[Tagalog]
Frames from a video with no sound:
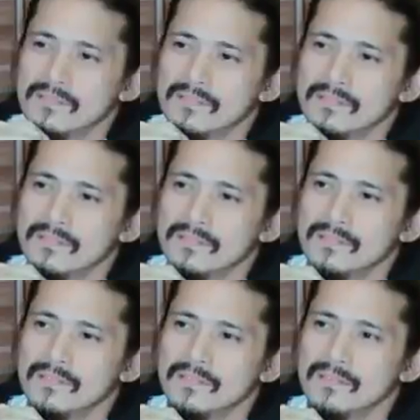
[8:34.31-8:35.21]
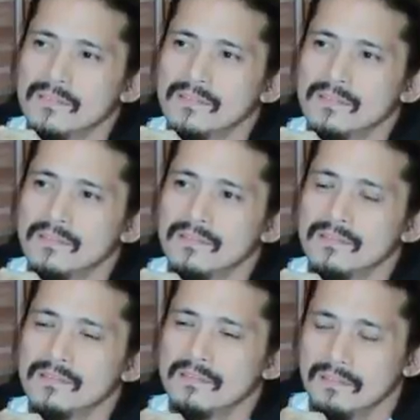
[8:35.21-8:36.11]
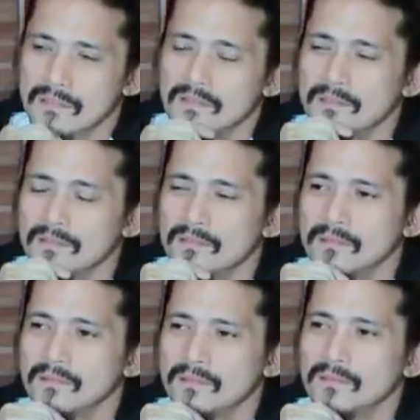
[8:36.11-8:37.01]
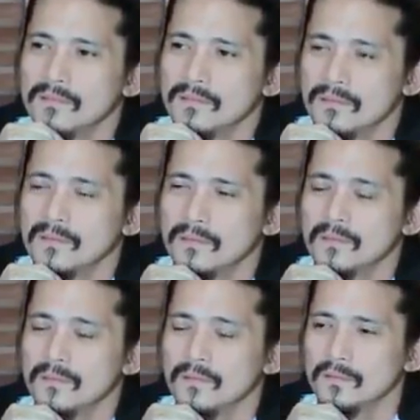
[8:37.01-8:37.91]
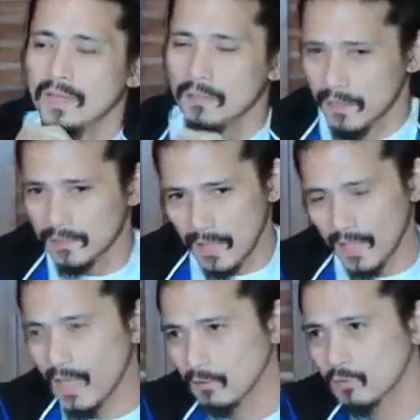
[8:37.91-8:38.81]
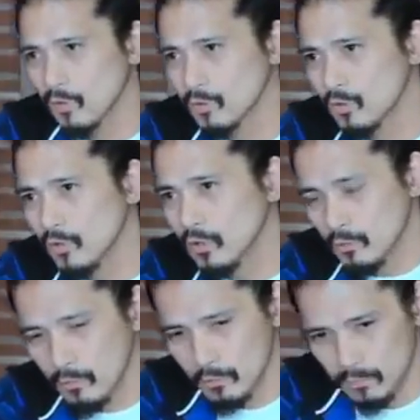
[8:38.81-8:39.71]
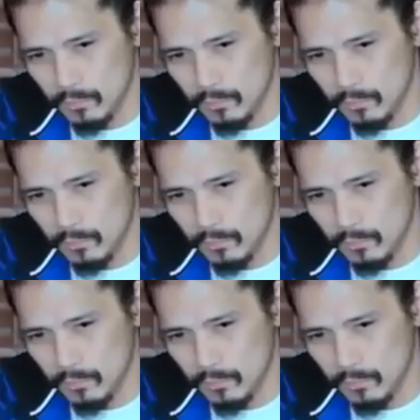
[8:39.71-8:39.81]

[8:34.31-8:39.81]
Dalawang beses na kunan si Mariel and this is really miraculous. Oh. So, sa, hindi talaga, totoo to. Ito,